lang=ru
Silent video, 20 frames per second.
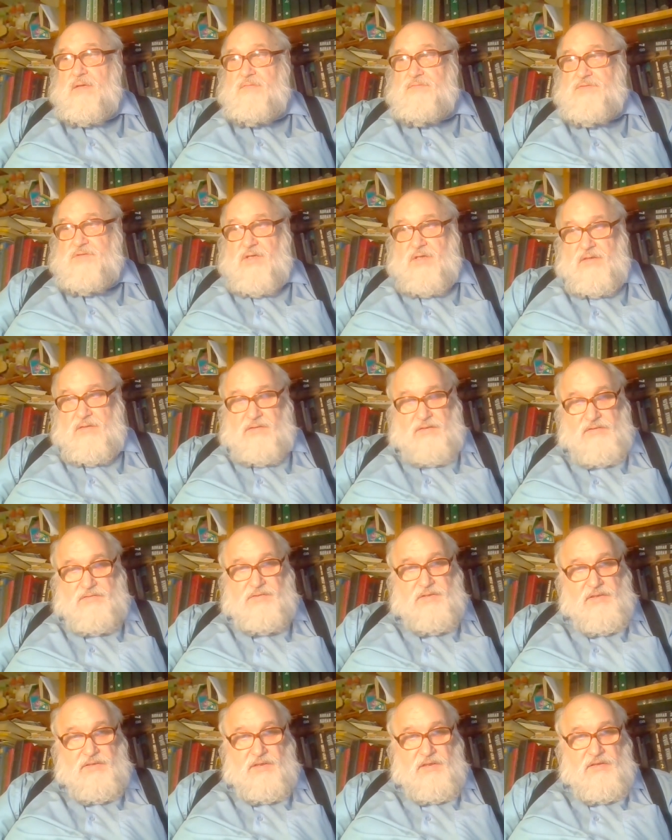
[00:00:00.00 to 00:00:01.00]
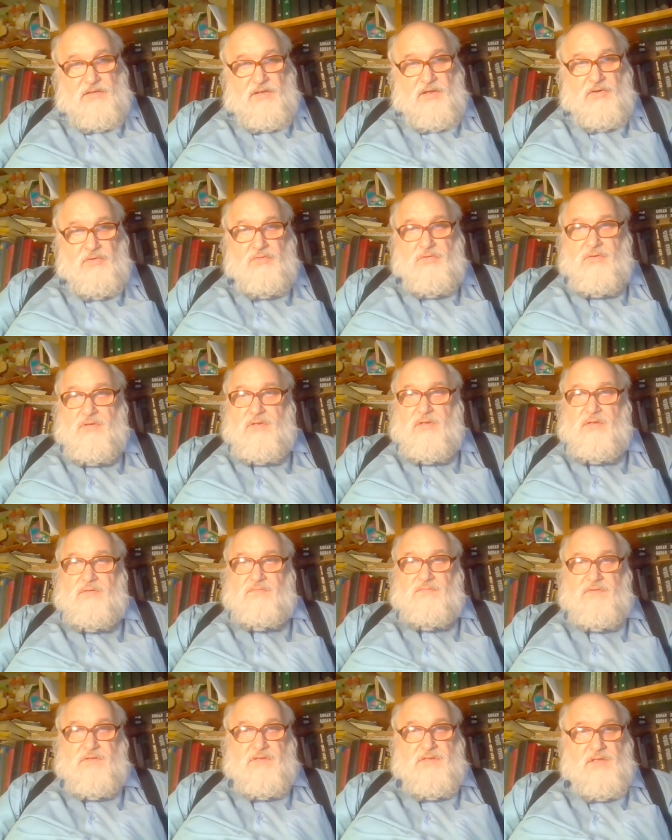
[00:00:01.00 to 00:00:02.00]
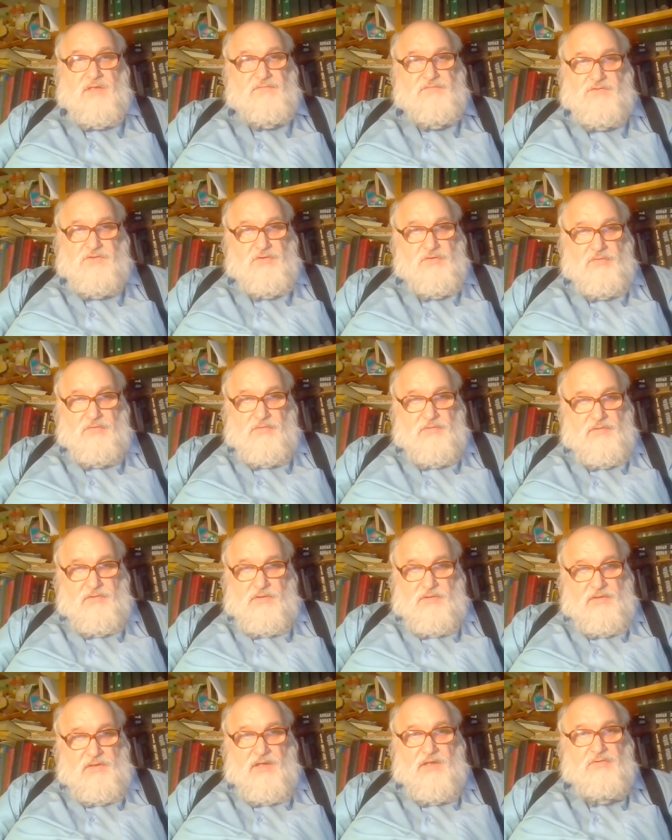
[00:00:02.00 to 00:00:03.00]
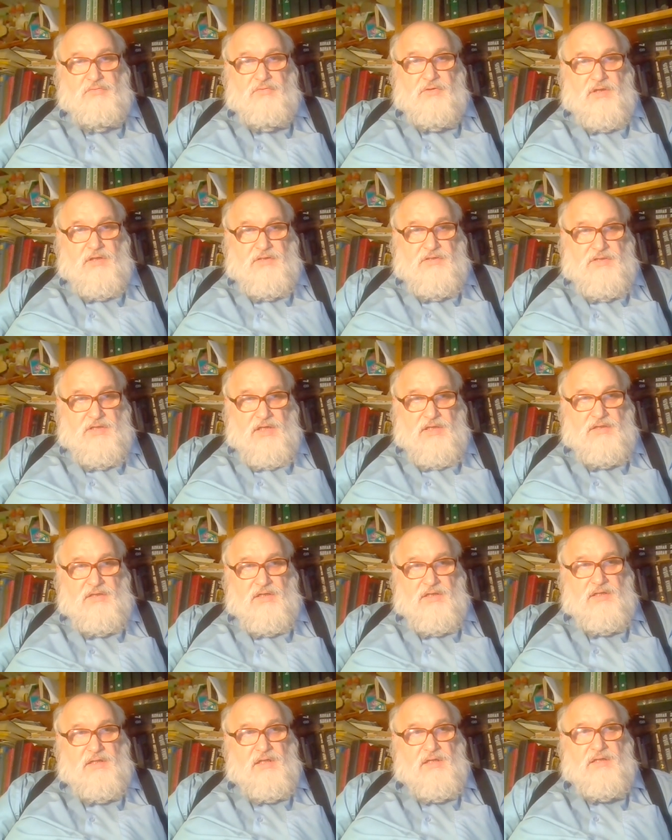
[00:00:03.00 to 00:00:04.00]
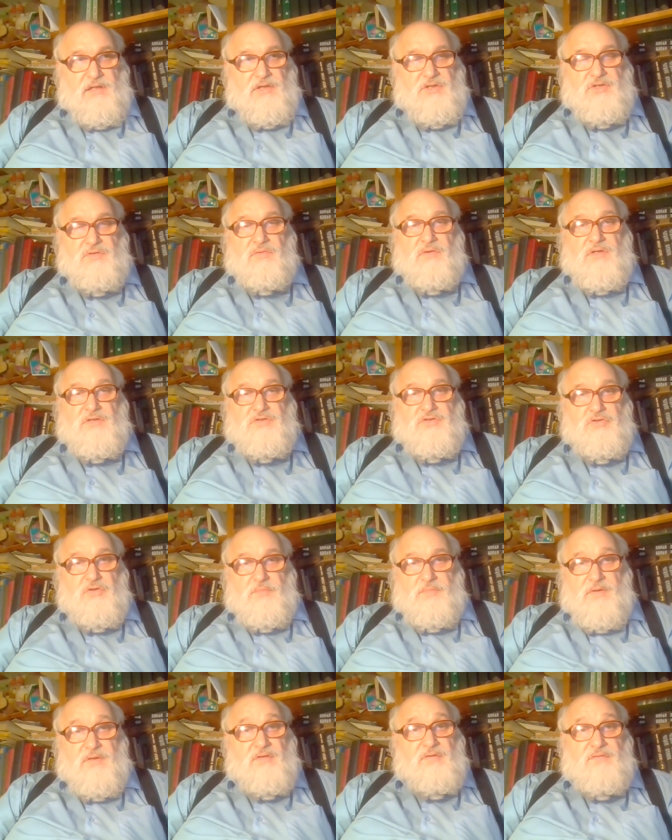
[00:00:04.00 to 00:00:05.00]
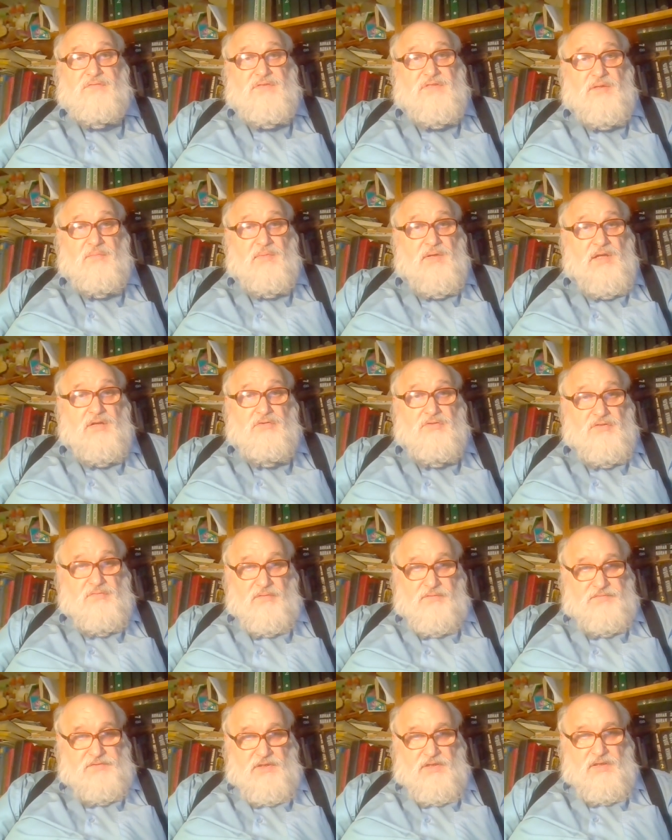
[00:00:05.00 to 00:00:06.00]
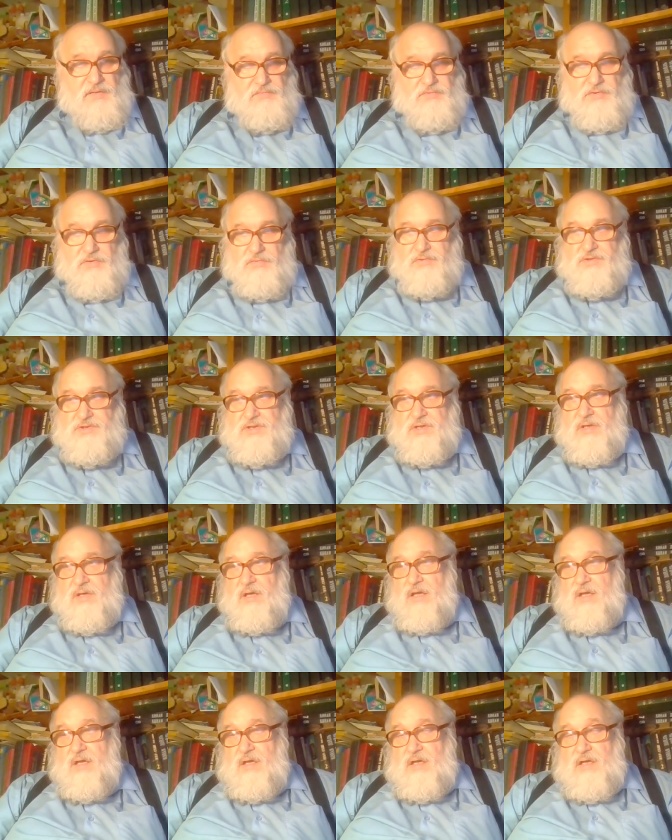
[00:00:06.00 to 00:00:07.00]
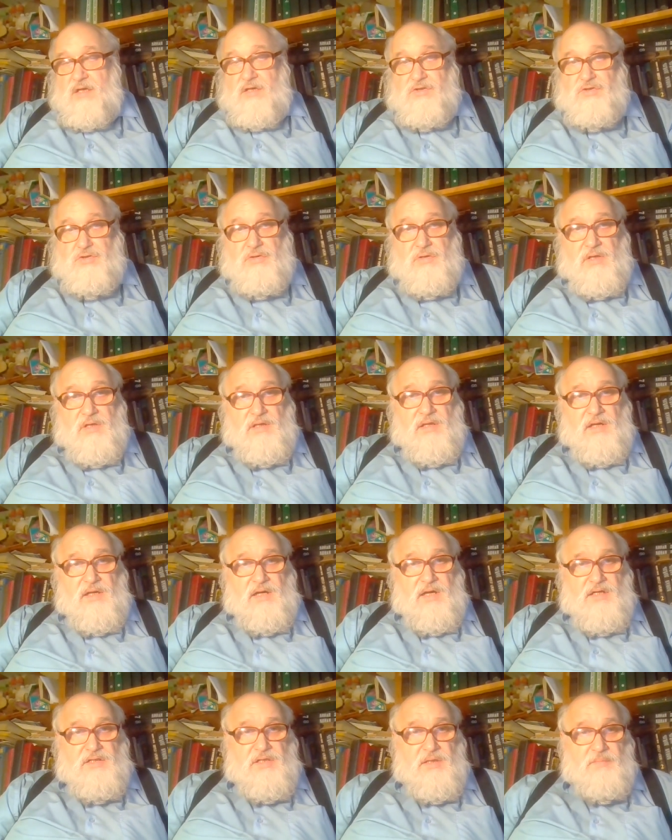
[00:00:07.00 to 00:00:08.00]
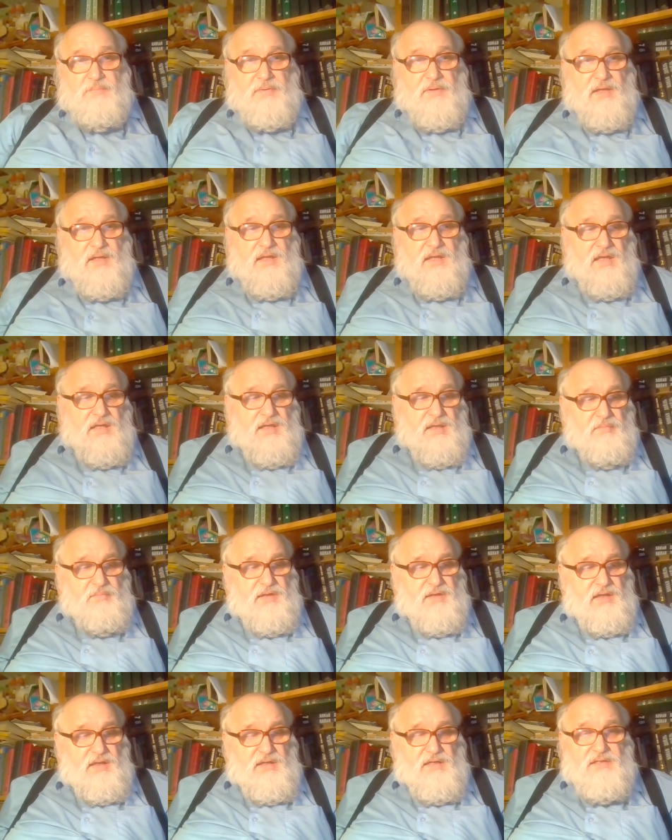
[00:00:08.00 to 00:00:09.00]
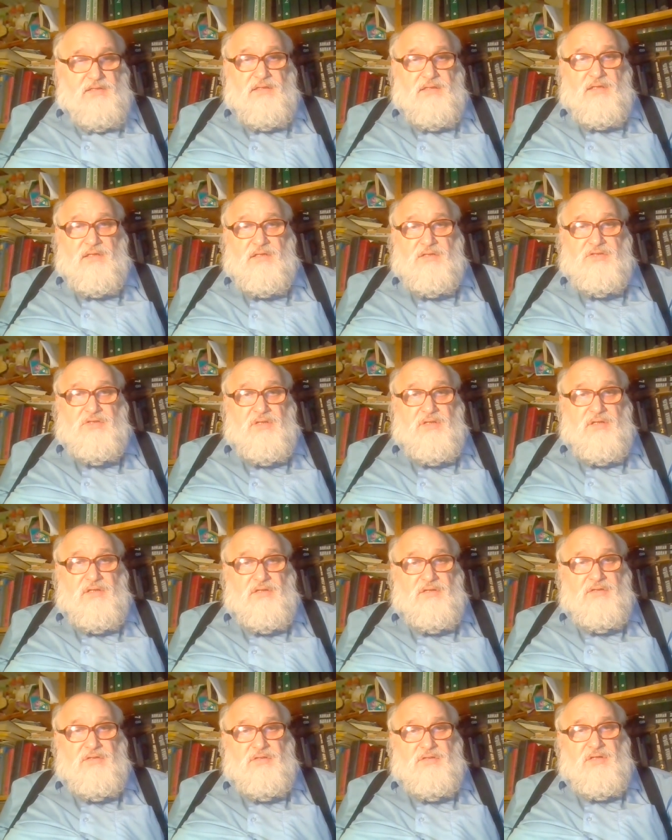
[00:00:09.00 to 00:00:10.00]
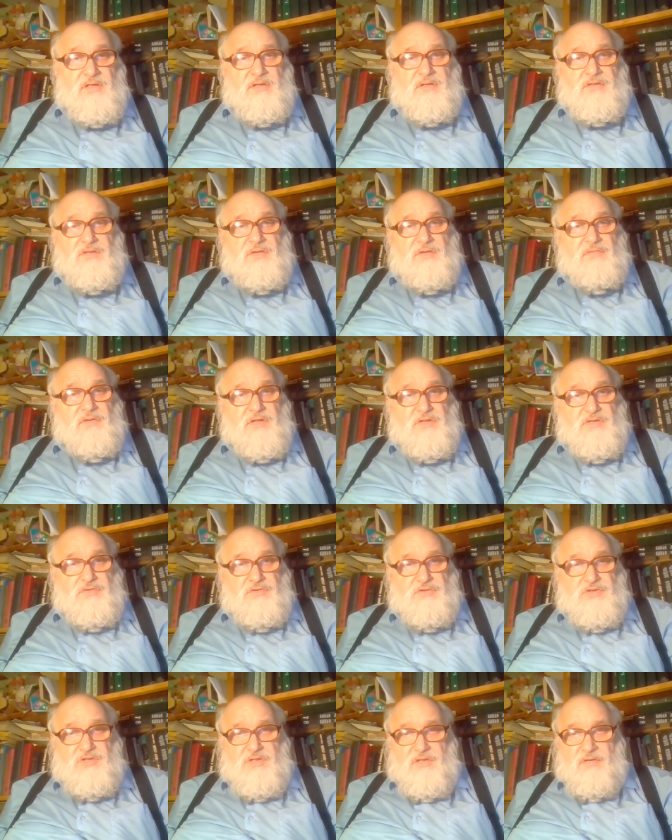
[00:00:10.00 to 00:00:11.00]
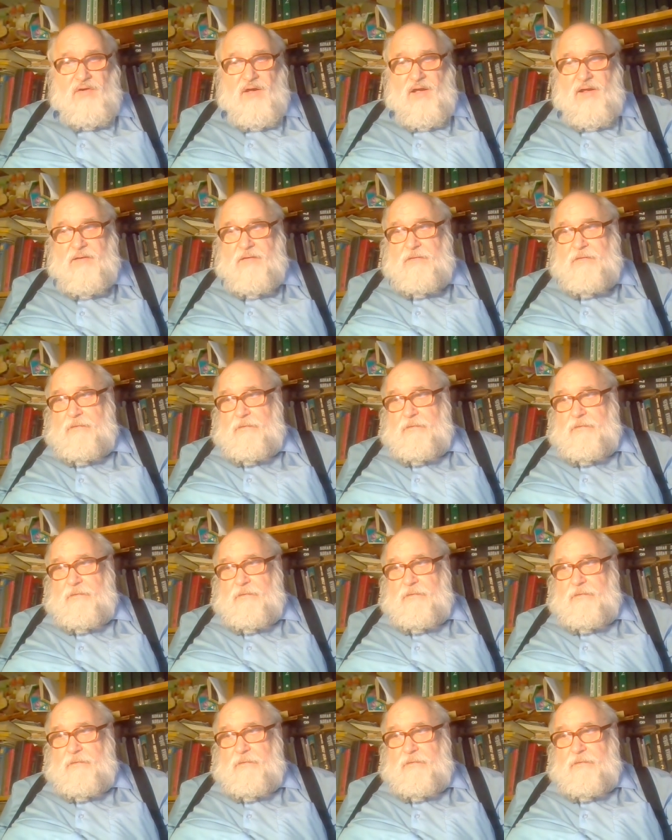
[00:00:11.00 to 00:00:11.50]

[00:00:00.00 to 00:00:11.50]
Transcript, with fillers: вся, так сказать, однородная, везде все, нет у ней центра, нет ничего особенного в Земле, уж во всяком случае. Чуть ли на каждой планете мнились живые существа.